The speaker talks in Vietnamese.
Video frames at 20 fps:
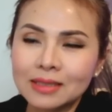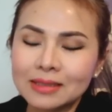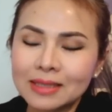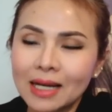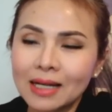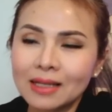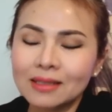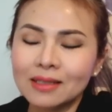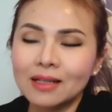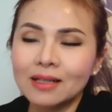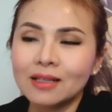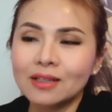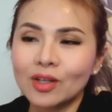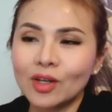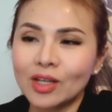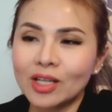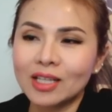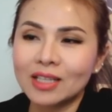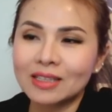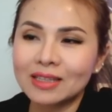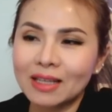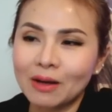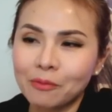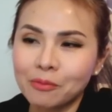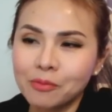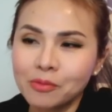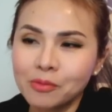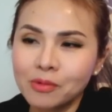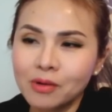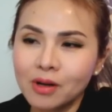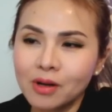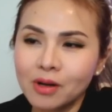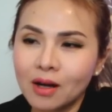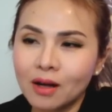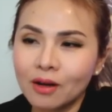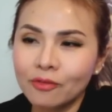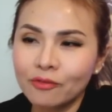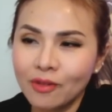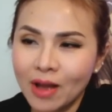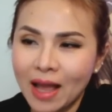chắc nữa rồi tổng uh,